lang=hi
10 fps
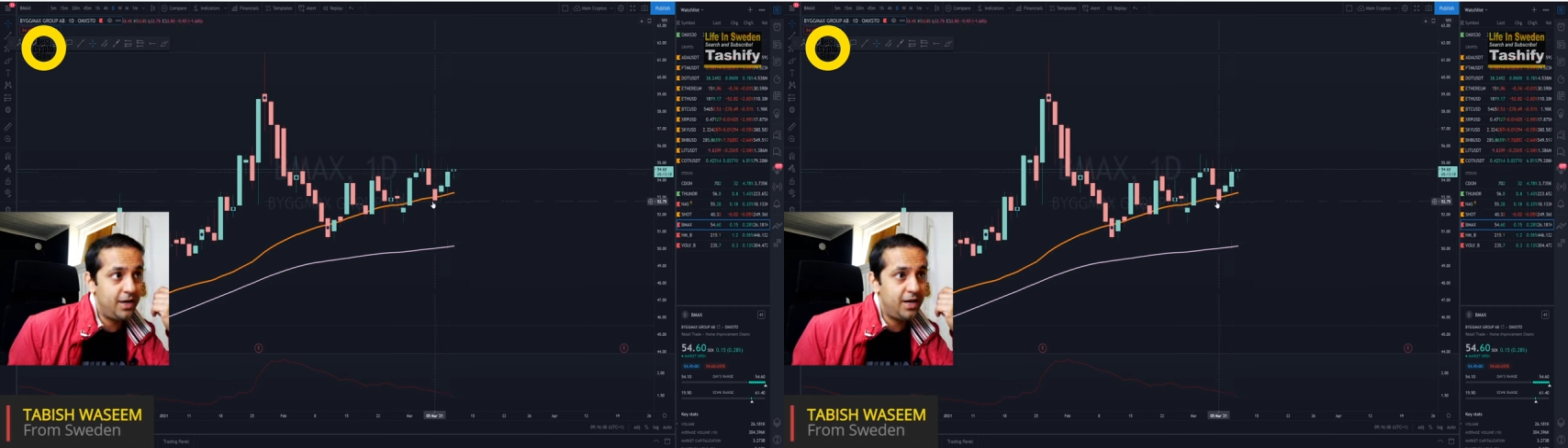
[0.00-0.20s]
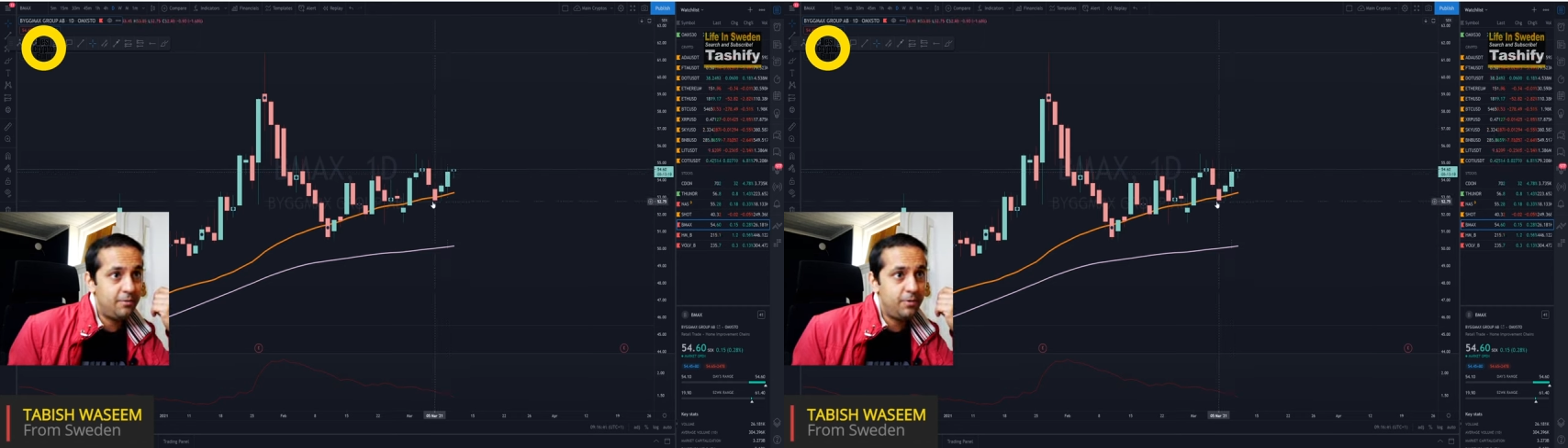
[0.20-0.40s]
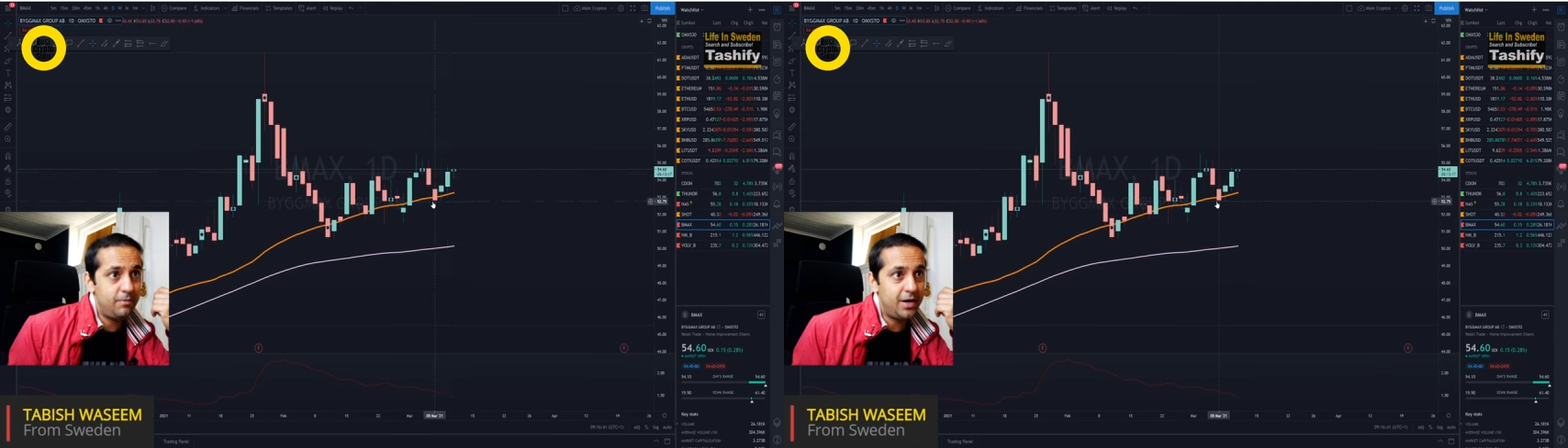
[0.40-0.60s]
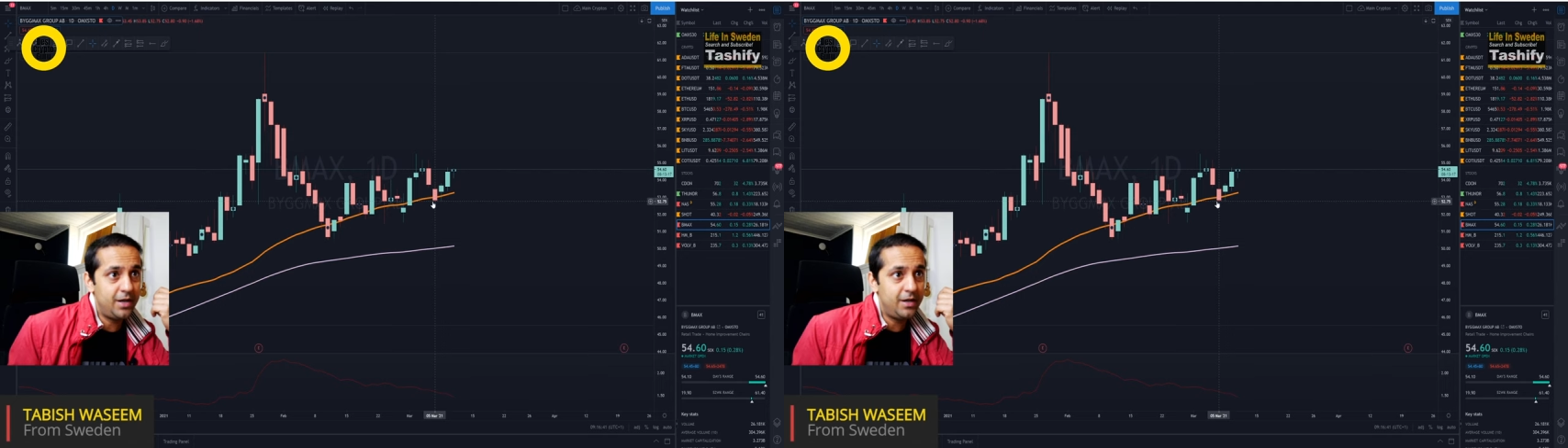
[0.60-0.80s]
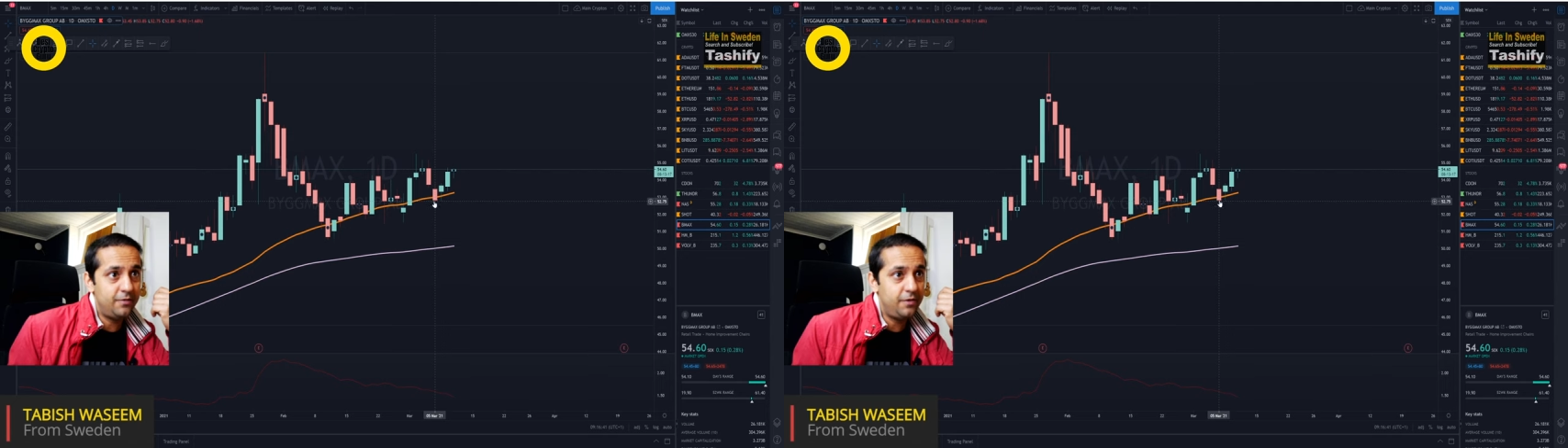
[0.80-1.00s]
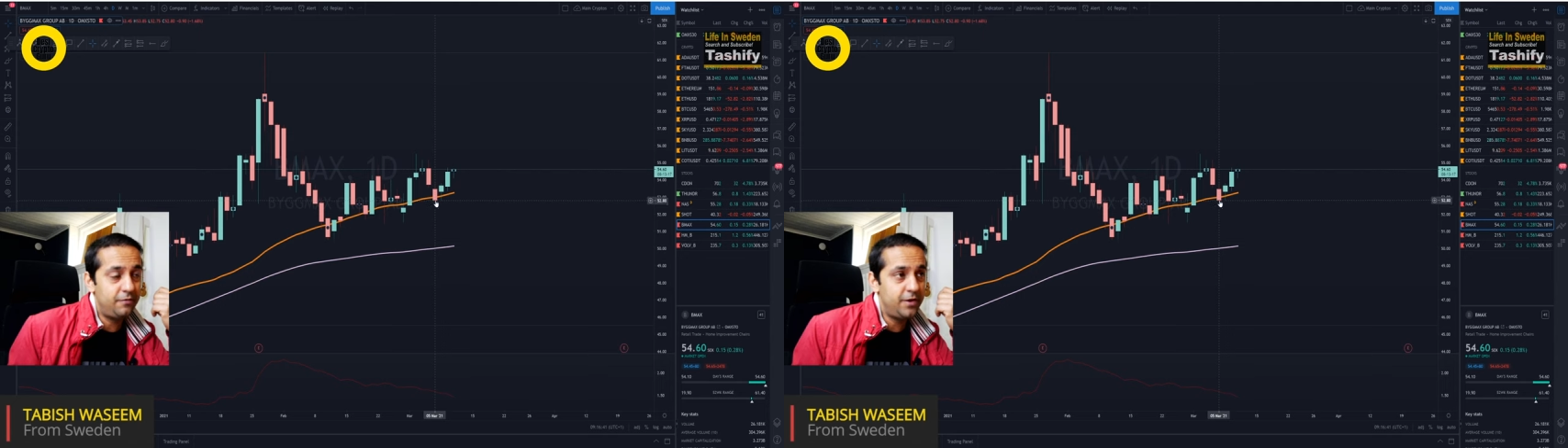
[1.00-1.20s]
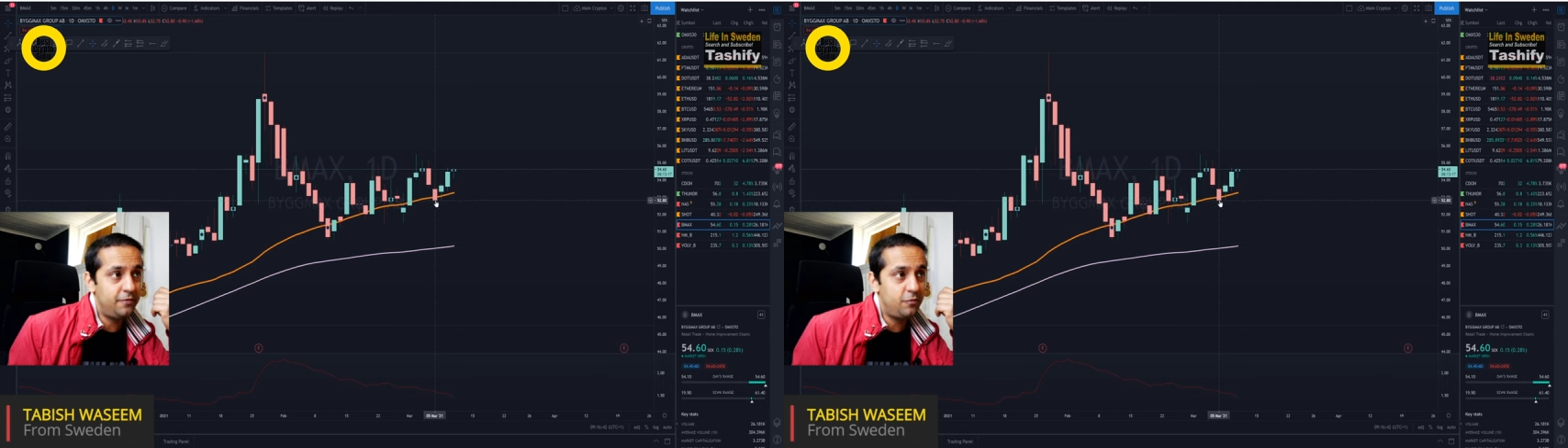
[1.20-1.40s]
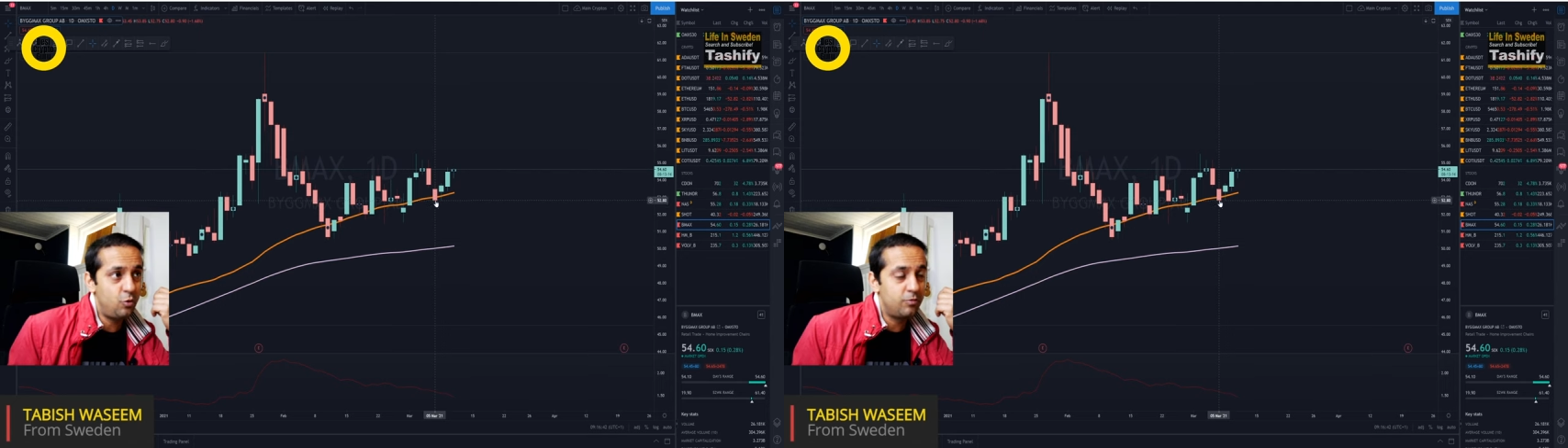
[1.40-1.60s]
एट पे मैंने फिफ्टी
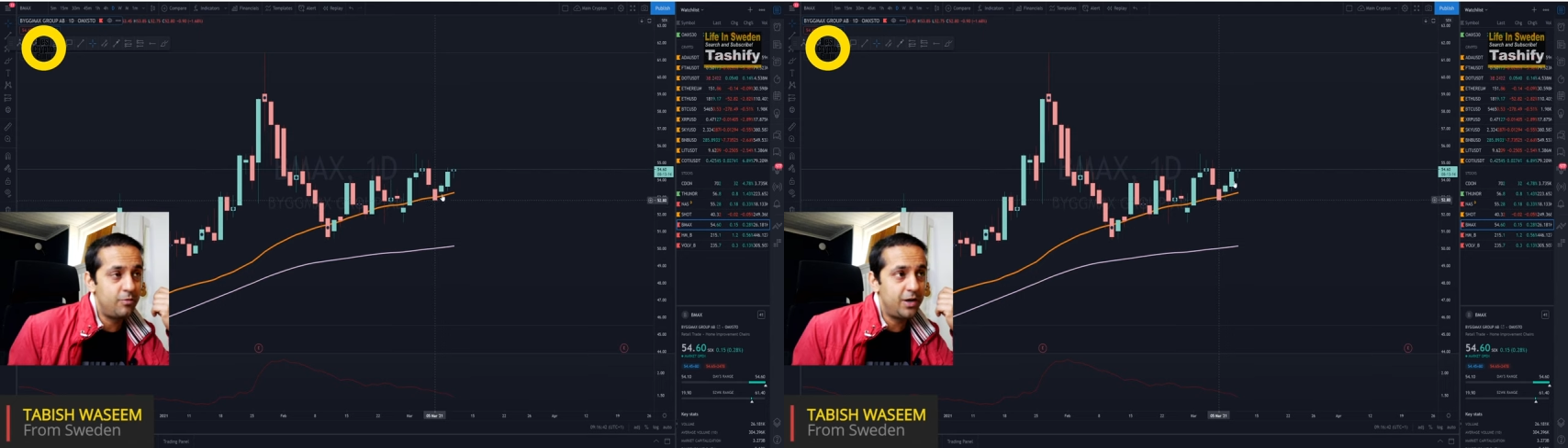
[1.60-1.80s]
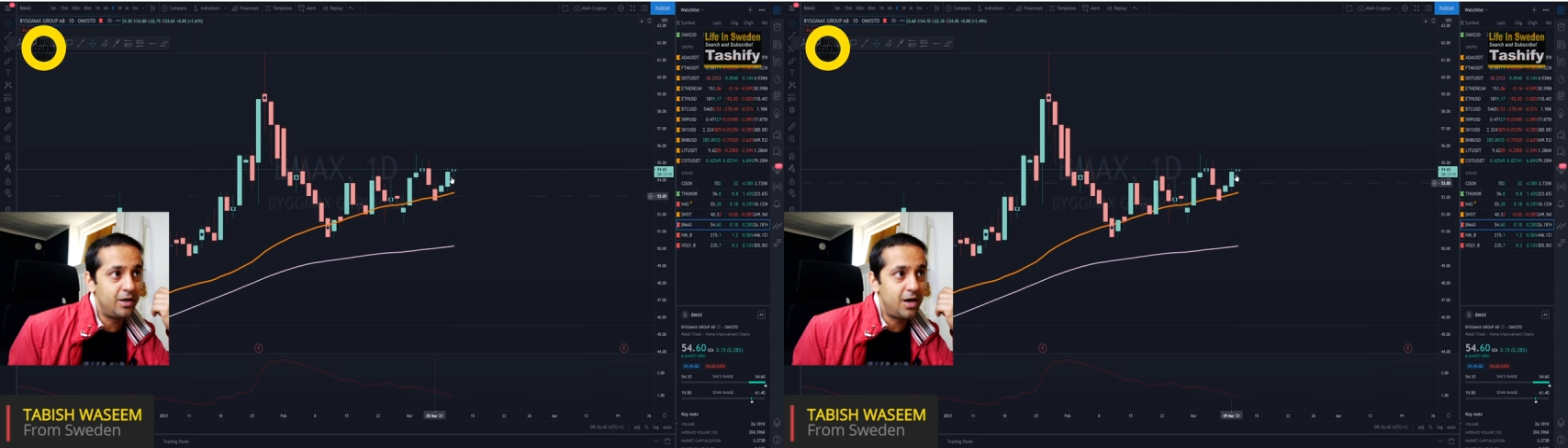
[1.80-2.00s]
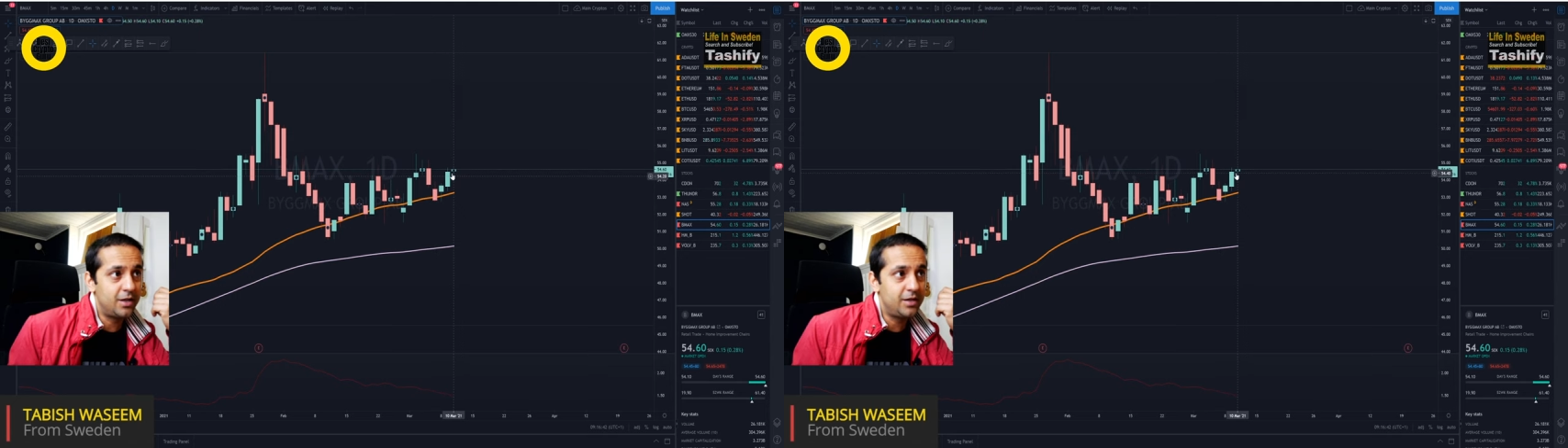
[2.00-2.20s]
फोर पे मैंने लगा